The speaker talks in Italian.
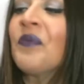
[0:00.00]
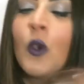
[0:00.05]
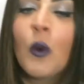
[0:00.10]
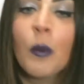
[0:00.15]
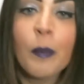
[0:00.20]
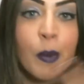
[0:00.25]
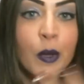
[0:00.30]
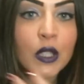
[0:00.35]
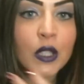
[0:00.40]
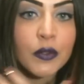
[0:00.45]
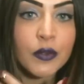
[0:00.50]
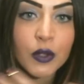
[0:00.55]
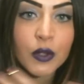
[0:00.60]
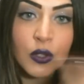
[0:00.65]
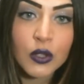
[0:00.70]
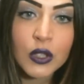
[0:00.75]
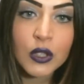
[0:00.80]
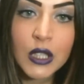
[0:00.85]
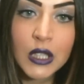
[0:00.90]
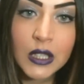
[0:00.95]
un po' di
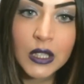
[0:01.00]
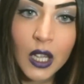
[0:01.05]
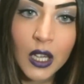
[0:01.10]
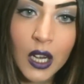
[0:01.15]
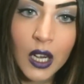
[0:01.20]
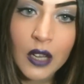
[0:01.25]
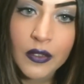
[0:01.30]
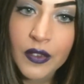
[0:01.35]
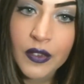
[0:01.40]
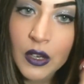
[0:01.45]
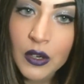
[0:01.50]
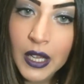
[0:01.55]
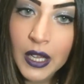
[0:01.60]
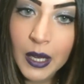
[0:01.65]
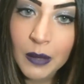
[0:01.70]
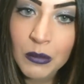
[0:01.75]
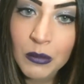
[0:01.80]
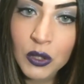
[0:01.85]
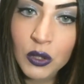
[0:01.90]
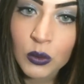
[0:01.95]
fondotinta che alla fine non
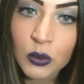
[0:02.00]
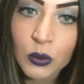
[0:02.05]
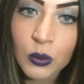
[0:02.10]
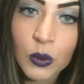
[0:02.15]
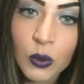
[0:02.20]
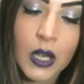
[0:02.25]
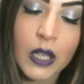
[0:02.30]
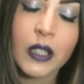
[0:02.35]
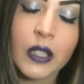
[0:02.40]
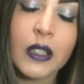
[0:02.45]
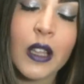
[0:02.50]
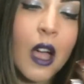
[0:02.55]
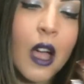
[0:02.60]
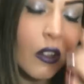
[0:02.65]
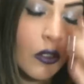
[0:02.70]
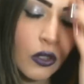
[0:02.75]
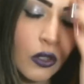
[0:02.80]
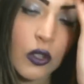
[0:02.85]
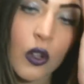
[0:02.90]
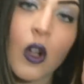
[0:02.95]
è che mi sono truccata
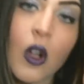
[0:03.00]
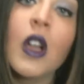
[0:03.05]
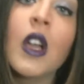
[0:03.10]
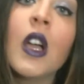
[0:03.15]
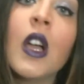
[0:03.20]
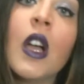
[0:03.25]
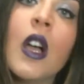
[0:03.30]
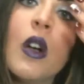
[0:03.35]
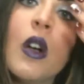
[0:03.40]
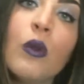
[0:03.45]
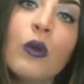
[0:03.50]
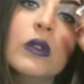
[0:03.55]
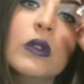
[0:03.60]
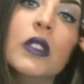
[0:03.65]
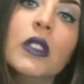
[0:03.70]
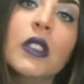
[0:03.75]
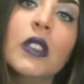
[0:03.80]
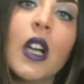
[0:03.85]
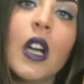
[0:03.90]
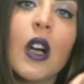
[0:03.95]
tanto,
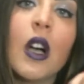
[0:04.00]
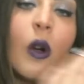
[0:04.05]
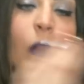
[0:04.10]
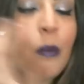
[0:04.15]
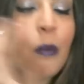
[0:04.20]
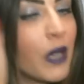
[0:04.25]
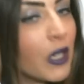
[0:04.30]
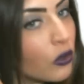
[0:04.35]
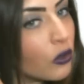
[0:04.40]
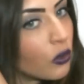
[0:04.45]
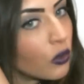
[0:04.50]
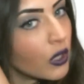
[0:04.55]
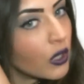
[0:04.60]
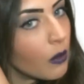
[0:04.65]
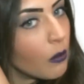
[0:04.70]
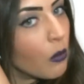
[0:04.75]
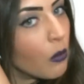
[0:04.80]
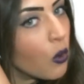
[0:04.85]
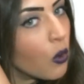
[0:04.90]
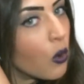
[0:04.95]
un eh, ombretto
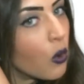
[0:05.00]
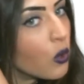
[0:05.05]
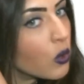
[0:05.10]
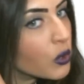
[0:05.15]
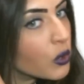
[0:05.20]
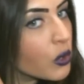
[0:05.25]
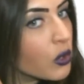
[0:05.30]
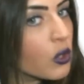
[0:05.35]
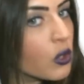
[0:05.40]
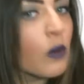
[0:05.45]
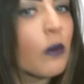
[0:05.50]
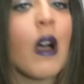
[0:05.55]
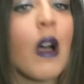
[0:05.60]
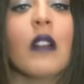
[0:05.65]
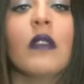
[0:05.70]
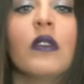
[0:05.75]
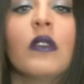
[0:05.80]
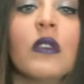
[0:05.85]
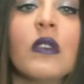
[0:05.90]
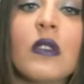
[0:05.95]
cremoso,
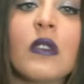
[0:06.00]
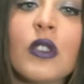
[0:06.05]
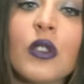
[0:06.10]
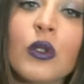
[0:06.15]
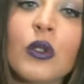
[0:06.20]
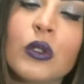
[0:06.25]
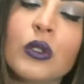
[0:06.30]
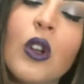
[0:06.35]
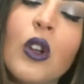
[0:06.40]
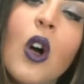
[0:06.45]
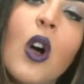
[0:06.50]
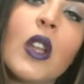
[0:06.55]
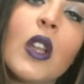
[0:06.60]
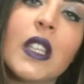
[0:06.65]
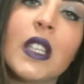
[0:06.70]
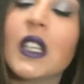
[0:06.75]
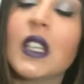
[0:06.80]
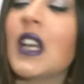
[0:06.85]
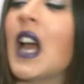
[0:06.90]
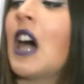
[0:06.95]
insomma non sono
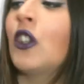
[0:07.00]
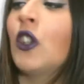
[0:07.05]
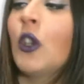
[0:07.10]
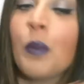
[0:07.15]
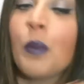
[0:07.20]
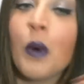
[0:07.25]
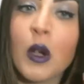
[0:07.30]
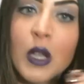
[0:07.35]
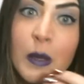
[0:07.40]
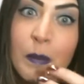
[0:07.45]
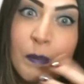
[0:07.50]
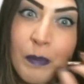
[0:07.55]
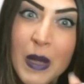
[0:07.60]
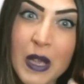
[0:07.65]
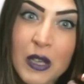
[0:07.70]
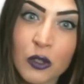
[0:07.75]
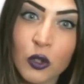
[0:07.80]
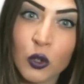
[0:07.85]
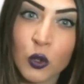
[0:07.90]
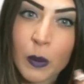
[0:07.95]
in grado, poi
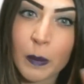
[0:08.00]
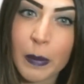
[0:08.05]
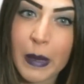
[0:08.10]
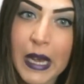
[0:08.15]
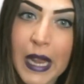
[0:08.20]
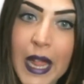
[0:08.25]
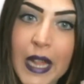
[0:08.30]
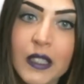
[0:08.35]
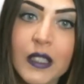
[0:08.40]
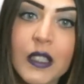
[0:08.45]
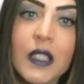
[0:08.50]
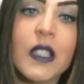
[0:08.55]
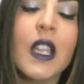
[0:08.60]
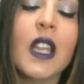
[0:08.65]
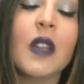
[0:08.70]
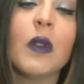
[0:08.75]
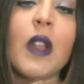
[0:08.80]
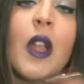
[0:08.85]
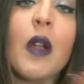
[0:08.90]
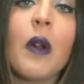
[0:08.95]
perdono i
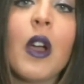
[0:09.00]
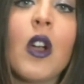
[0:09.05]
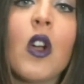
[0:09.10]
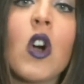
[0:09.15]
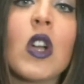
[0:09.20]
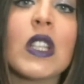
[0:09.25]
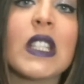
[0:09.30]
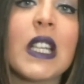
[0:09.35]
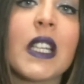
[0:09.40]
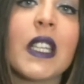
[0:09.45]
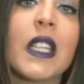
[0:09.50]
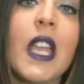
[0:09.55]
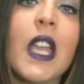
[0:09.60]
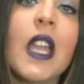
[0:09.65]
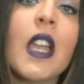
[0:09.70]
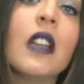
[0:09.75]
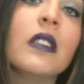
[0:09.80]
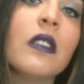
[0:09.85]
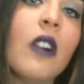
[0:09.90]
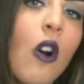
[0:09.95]
peletti ed è una cosa
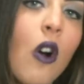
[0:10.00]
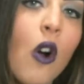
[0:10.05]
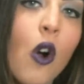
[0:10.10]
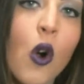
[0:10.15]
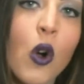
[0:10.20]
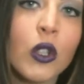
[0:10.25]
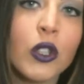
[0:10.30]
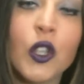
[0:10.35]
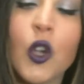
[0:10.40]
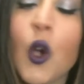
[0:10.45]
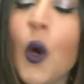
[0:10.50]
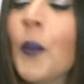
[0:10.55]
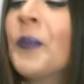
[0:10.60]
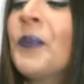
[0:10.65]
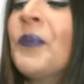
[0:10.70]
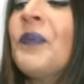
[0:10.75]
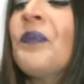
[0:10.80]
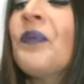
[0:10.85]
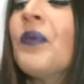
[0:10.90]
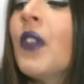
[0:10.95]
che
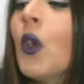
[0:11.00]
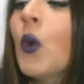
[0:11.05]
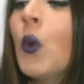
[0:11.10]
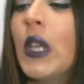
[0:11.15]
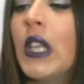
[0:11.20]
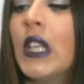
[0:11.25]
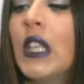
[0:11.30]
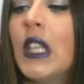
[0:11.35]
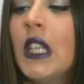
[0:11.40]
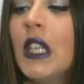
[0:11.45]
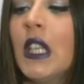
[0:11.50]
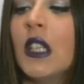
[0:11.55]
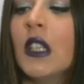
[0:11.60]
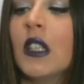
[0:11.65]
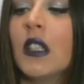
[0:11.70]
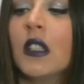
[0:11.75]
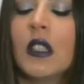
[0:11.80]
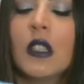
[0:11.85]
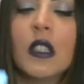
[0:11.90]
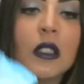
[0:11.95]
odio.
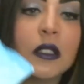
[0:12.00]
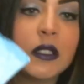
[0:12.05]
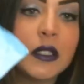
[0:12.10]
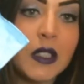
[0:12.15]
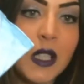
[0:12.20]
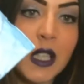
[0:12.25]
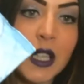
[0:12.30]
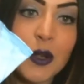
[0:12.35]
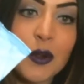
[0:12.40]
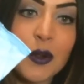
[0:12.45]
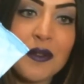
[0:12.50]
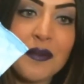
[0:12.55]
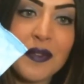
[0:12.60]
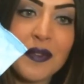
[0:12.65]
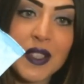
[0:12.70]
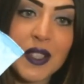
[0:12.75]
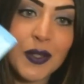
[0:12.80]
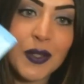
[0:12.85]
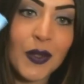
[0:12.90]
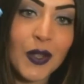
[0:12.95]
Quindi ho tre
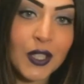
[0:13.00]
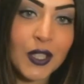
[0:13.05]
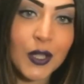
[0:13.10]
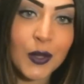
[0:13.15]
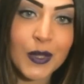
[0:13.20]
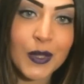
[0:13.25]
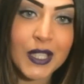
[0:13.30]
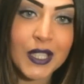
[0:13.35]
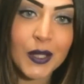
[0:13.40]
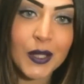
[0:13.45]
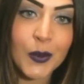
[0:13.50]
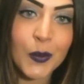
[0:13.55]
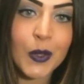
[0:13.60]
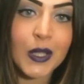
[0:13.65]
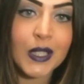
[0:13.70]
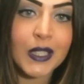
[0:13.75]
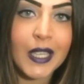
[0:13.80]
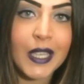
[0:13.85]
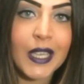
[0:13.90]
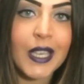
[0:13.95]
confezioni di queste
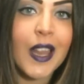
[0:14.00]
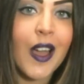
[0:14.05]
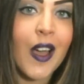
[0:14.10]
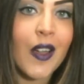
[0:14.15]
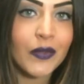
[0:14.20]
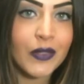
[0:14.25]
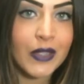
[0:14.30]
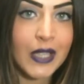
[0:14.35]
qui della